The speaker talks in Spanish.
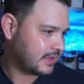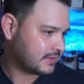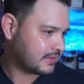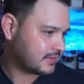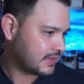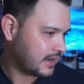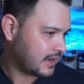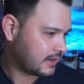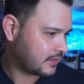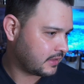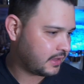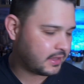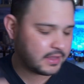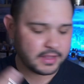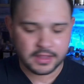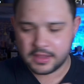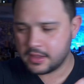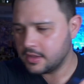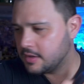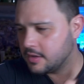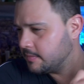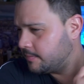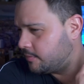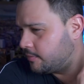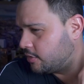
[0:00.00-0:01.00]
de la tarde
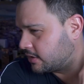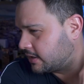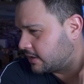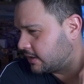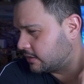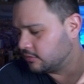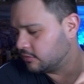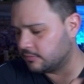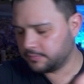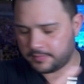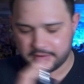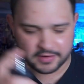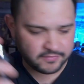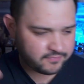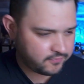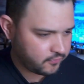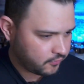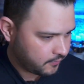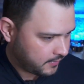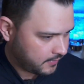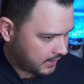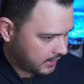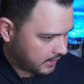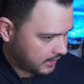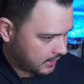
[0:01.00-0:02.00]
porque es un
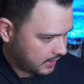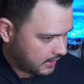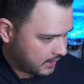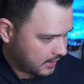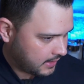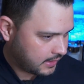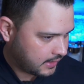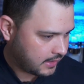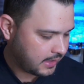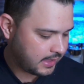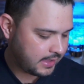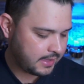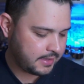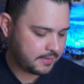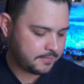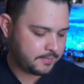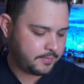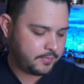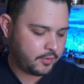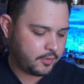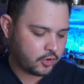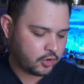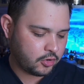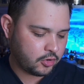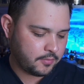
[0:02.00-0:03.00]
perfume que
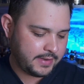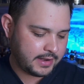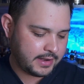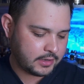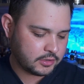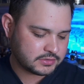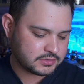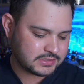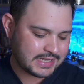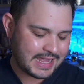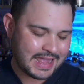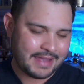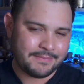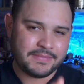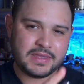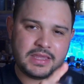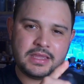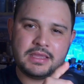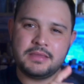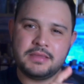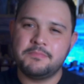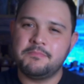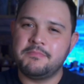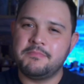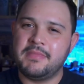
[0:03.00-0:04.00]
por lo menos a
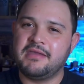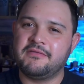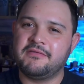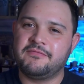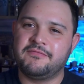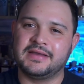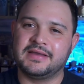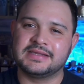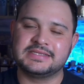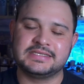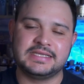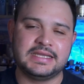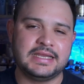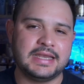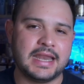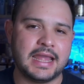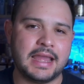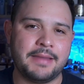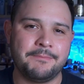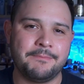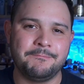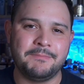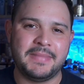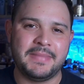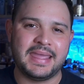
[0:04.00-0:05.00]
mí me
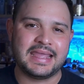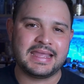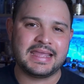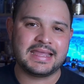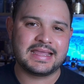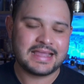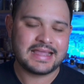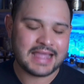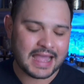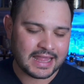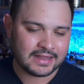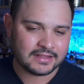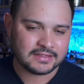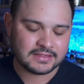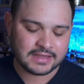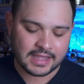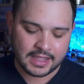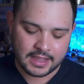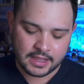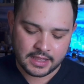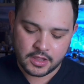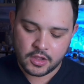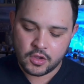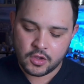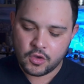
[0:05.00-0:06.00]
fascina, me
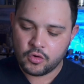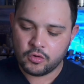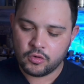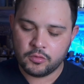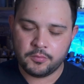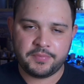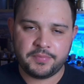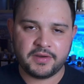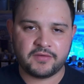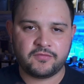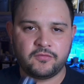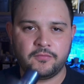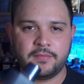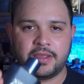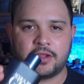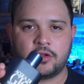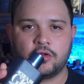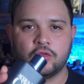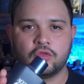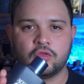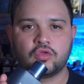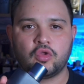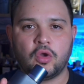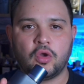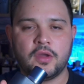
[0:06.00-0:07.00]
encanta. Un
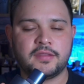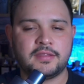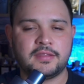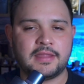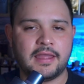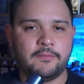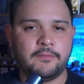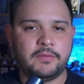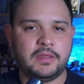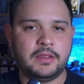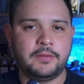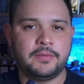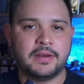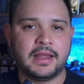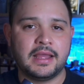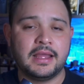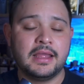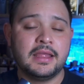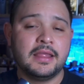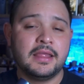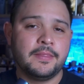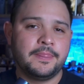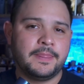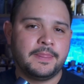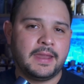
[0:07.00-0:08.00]
perfume con toda esta
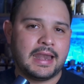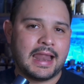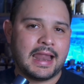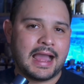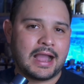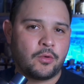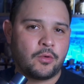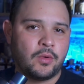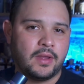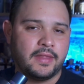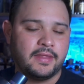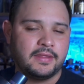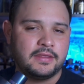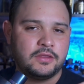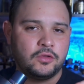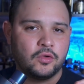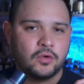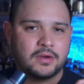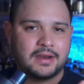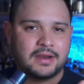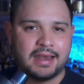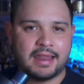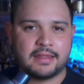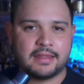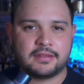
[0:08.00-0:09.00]
vibra del agua de
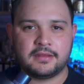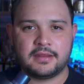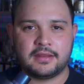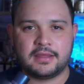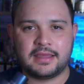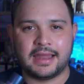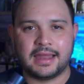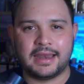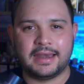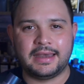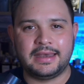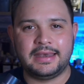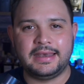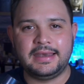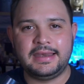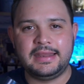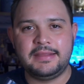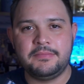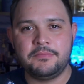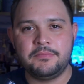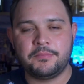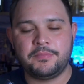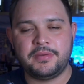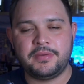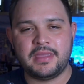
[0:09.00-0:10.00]
Io clásica,
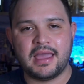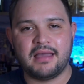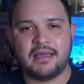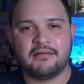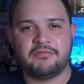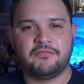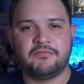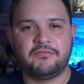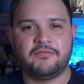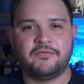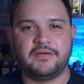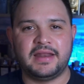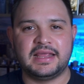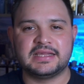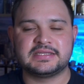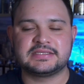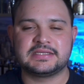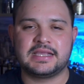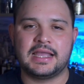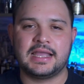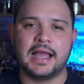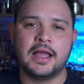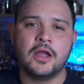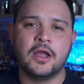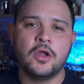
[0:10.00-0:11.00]
limpia,
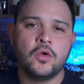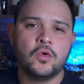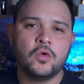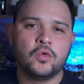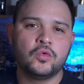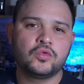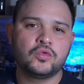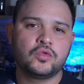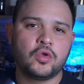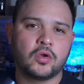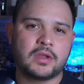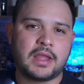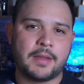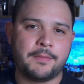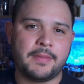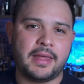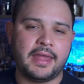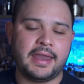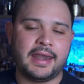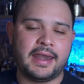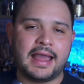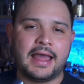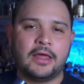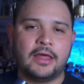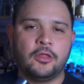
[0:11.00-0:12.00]
fresca, un toque
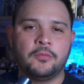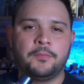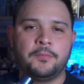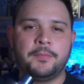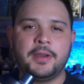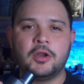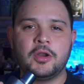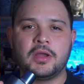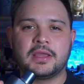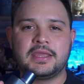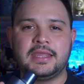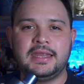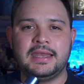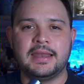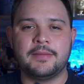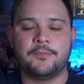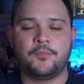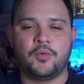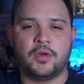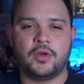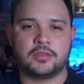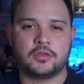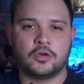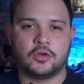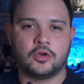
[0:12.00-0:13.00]
amaderado, pero aquí le
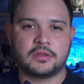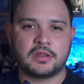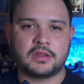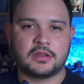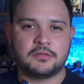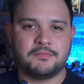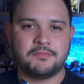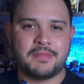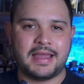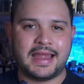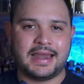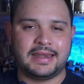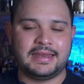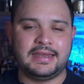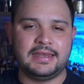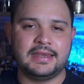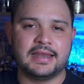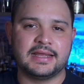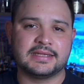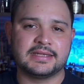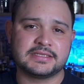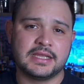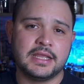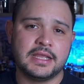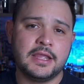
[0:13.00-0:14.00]
han puesto notas
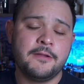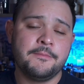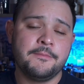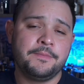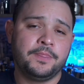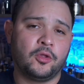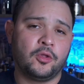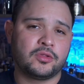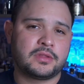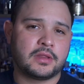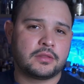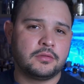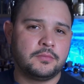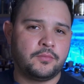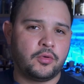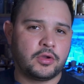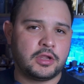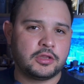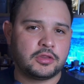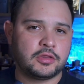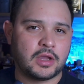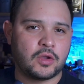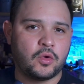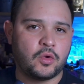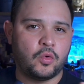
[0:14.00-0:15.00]
marinas, notas un
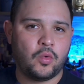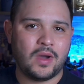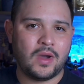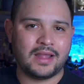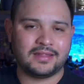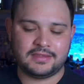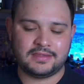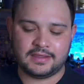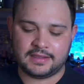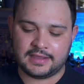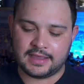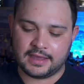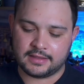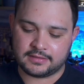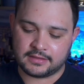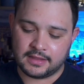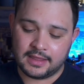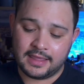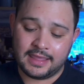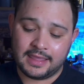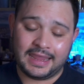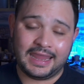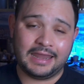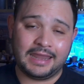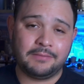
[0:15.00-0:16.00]
poquito
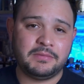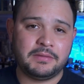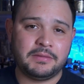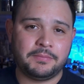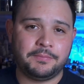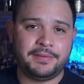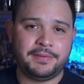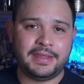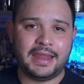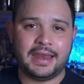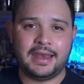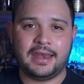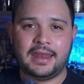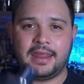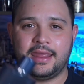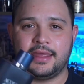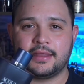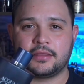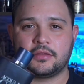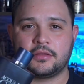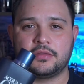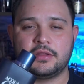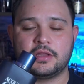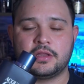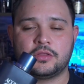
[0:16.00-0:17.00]
acuáticas. En mi piel
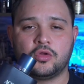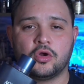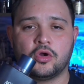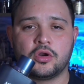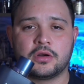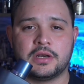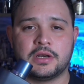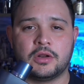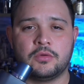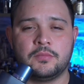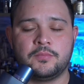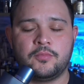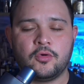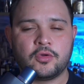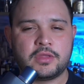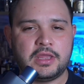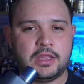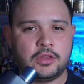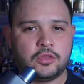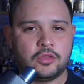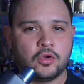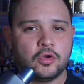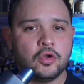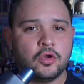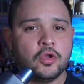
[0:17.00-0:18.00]
esto se torna un
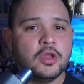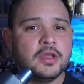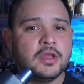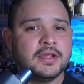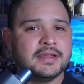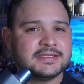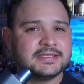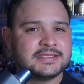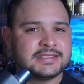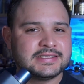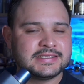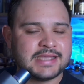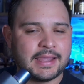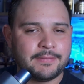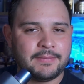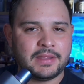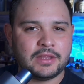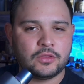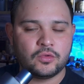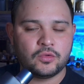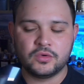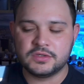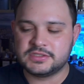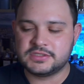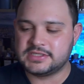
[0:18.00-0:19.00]
poquito
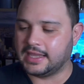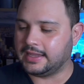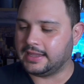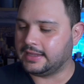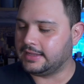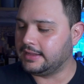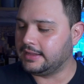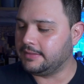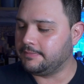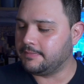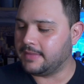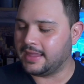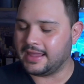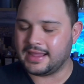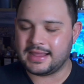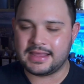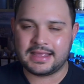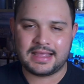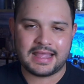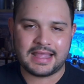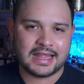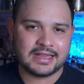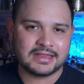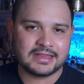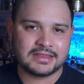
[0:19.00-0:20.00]
semidulce y me
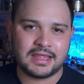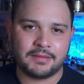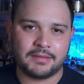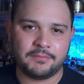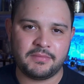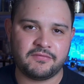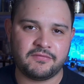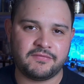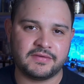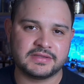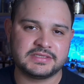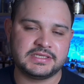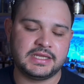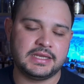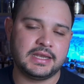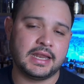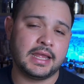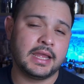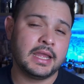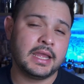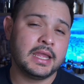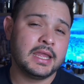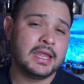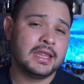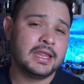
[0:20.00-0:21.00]
encanta, me
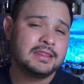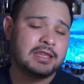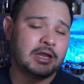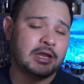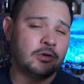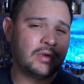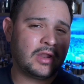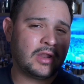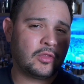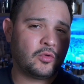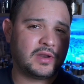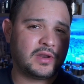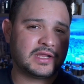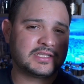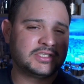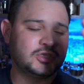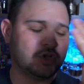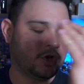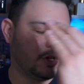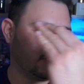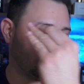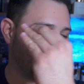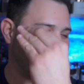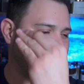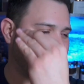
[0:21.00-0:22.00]
fascina. Tiene una
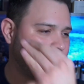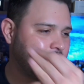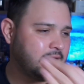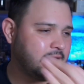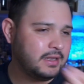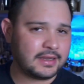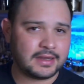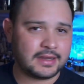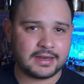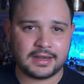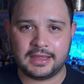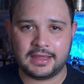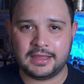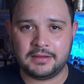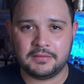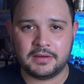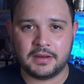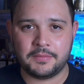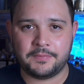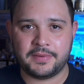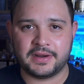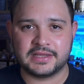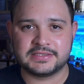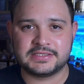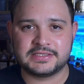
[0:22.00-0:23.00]
duración
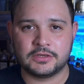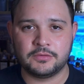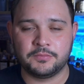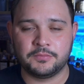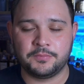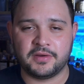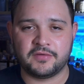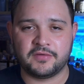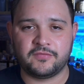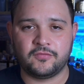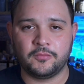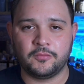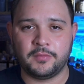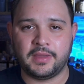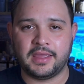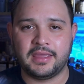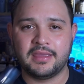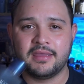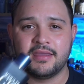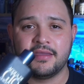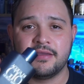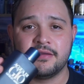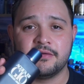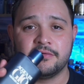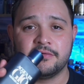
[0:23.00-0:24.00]
increíble para ser un perfume